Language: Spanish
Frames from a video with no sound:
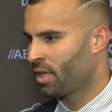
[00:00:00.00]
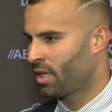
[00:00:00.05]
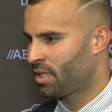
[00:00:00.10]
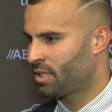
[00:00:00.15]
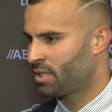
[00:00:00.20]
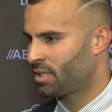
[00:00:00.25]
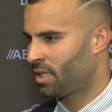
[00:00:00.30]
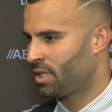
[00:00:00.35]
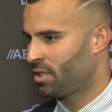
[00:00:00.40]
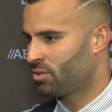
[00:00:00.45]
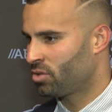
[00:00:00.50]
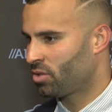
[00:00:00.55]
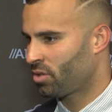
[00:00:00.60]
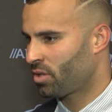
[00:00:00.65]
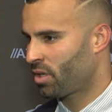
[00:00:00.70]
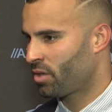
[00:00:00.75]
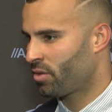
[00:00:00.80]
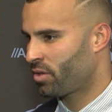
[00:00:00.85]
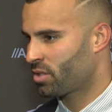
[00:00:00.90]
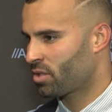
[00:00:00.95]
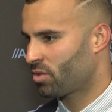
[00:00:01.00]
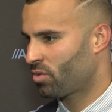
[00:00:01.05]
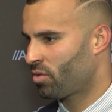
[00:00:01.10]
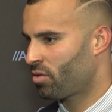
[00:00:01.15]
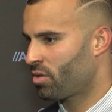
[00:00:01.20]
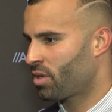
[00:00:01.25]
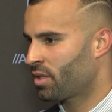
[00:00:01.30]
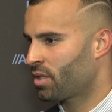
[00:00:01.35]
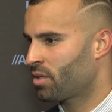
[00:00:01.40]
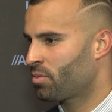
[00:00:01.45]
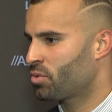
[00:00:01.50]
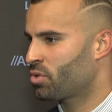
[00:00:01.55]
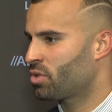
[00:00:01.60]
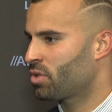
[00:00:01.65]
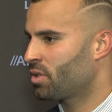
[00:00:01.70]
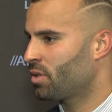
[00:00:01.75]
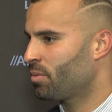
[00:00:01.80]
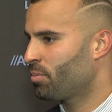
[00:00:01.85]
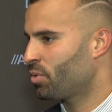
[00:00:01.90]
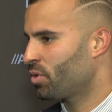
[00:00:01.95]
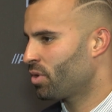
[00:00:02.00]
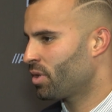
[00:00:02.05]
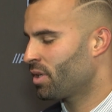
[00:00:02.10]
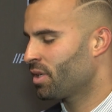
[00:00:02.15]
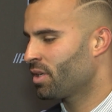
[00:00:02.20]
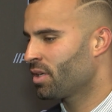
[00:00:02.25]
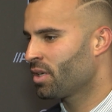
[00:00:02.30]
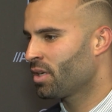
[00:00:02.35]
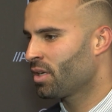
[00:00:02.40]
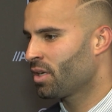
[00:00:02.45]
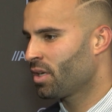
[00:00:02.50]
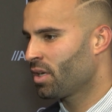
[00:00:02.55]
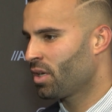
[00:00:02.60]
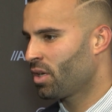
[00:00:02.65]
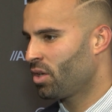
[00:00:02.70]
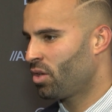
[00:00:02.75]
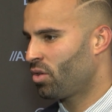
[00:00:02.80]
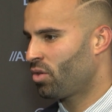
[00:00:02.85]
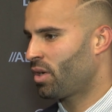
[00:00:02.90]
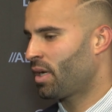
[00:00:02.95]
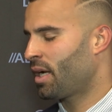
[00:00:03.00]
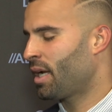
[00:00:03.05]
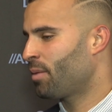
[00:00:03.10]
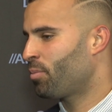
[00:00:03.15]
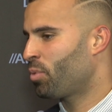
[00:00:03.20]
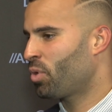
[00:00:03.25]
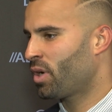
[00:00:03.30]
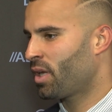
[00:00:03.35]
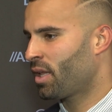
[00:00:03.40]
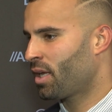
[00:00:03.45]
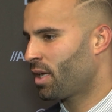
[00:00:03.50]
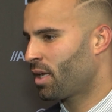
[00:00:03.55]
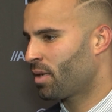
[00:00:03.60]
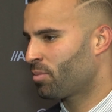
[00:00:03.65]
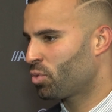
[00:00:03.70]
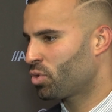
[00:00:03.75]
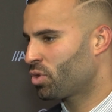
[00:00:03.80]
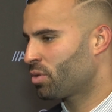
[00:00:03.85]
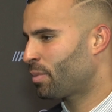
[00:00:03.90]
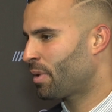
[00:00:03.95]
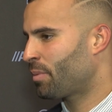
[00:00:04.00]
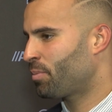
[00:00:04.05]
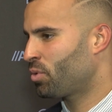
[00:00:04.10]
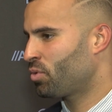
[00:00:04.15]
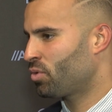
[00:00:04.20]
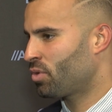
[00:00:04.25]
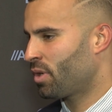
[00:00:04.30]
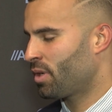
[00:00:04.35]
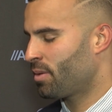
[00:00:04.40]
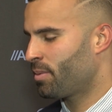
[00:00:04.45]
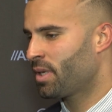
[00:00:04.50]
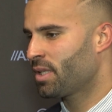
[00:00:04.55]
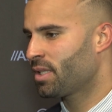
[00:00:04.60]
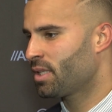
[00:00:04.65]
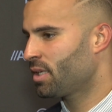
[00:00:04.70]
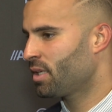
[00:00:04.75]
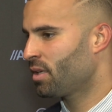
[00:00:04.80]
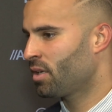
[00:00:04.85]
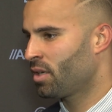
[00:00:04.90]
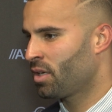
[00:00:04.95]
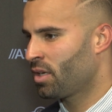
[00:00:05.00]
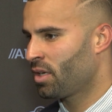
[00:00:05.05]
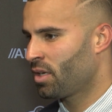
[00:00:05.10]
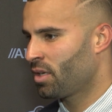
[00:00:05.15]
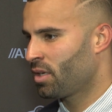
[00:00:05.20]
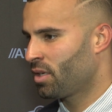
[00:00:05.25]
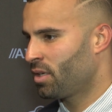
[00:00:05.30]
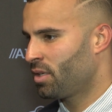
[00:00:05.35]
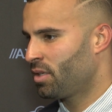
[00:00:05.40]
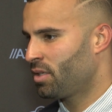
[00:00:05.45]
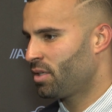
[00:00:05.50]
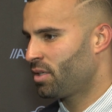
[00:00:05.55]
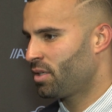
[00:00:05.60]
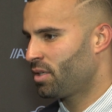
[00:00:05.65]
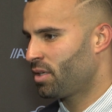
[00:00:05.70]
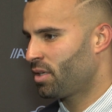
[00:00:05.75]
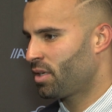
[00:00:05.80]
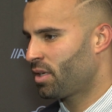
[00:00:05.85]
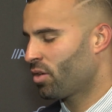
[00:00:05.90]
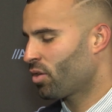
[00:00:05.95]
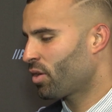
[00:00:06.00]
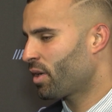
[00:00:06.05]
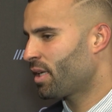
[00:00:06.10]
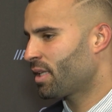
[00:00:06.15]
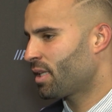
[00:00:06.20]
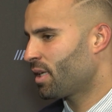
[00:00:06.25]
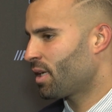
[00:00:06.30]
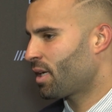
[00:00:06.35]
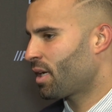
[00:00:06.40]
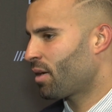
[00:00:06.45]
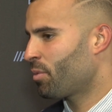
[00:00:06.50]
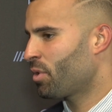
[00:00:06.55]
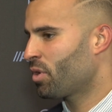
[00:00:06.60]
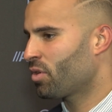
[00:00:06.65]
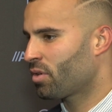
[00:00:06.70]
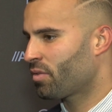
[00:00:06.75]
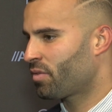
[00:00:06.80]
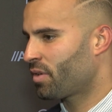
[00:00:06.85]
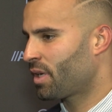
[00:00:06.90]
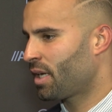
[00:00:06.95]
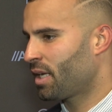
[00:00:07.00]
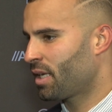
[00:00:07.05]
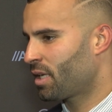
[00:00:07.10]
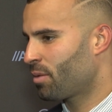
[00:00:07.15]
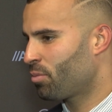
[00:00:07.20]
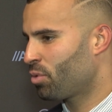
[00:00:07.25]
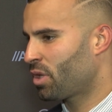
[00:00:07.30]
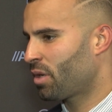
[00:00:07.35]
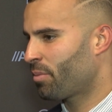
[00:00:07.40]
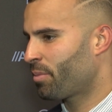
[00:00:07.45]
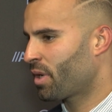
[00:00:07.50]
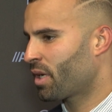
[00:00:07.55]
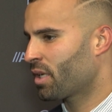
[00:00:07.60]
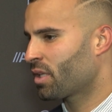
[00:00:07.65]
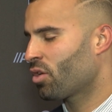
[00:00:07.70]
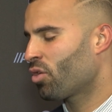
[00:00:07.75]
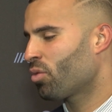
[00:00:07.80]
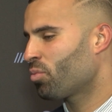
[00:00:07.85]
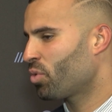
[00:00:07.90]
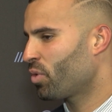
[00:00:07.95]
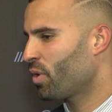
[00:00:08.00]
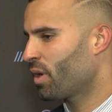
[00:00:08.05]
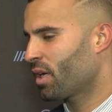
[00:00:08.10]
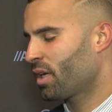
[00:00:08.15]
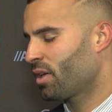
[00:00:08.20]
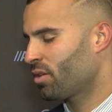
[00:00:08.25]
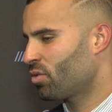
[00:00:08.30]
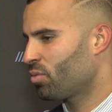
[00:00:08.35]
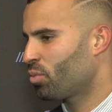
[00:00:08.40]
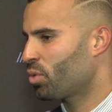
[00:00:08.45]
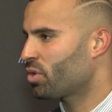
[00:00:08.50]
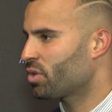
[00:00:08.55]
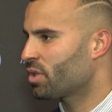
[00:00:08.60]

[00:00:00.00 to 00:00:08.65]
en silencio que llevo haciendo durante mucho tiempo y, y ojalá le pueda dar muchos más puntos al Betis y creo que es este el camino. Al final el equipo también ha estado muy bien y estoy muy